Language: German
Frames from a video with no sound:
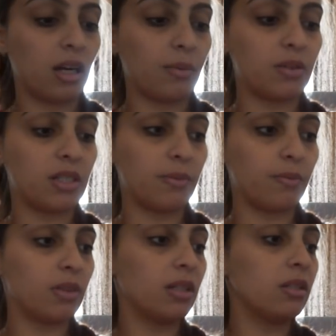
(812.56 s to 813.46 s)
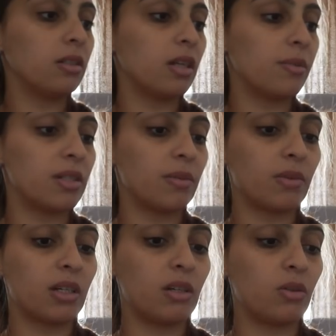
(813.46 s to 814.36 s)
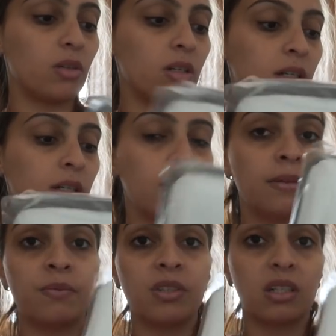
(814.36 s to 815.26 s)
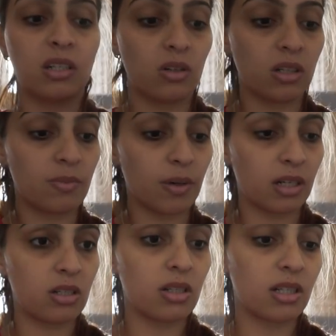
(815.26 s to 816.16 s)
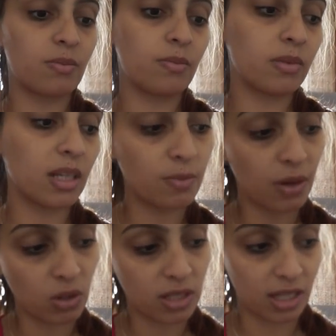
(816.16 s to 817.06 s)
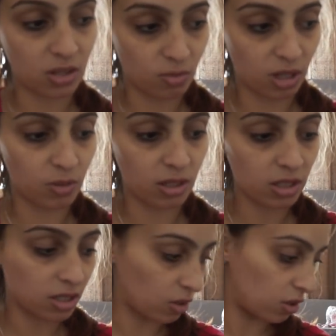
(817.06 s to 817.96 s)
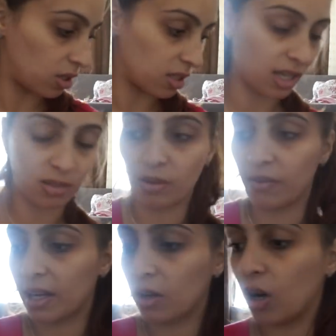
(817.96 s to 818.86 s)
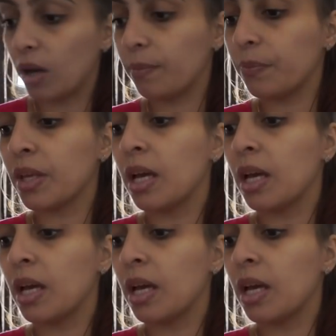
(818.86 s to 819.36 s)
ab 7, ne? Ab 7 Kilo. Genau, das packe ich. Das, das braucht sie jetzt zum Beispiel nicht. Das könnte ich jetzt erstmal wegräumen.